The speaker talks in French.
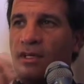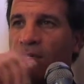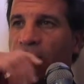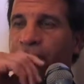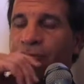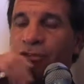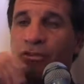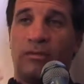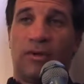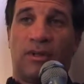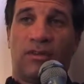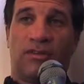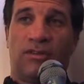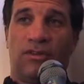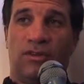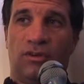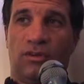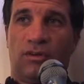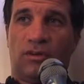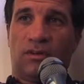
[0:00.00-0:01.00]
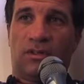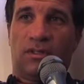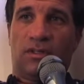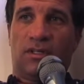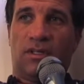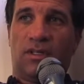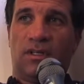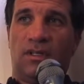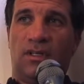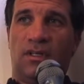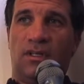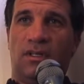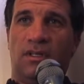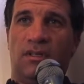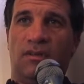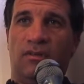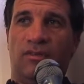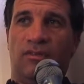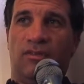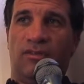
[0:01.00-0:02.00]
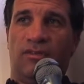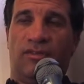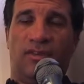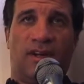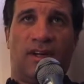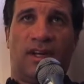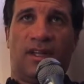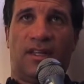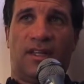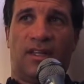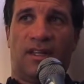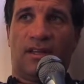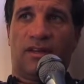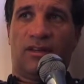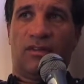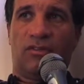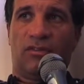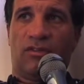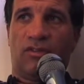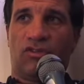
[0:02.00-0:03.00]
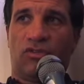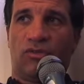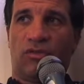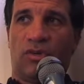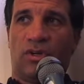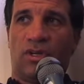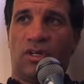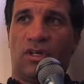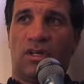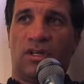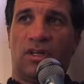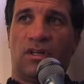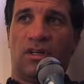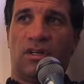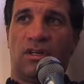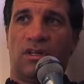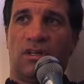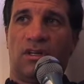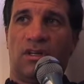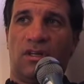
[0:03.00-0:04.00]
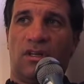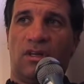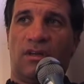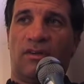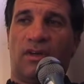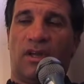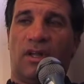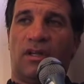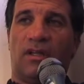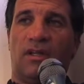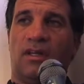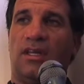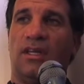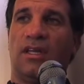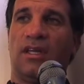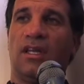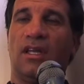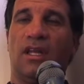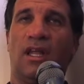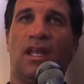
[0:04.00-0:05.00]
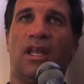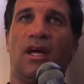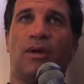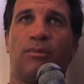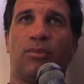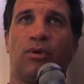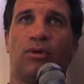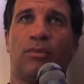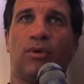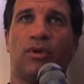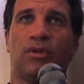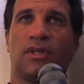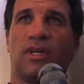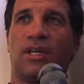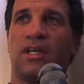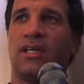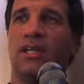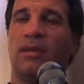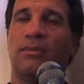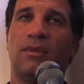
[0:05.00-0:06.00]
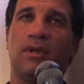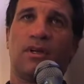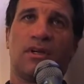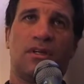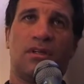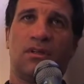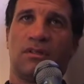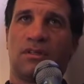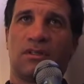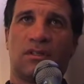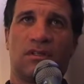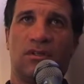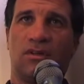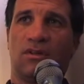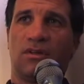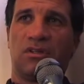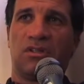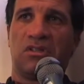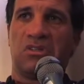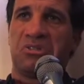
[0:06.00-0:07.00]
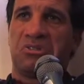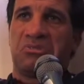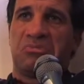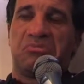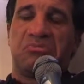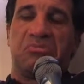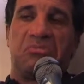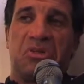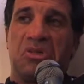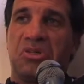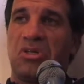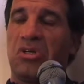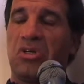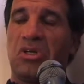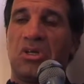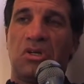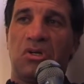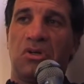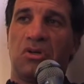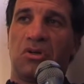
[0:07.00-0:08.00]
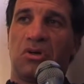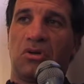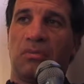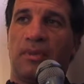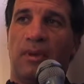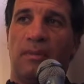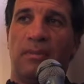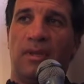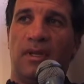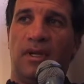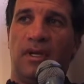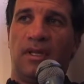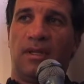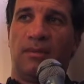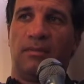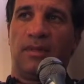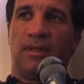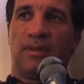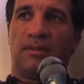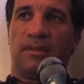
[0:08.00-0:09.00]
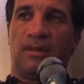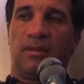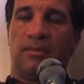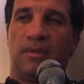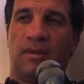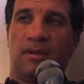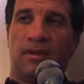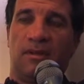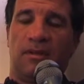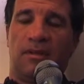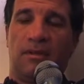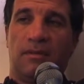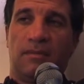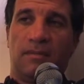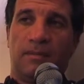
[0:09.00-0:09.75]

information qu'il veut gagner, qu'il veut jouer et, voilà, et qu'il est là pour montrer qu'il est meilleur que l'autre. Donc euh, le groupe est bien, l'ambiance est bien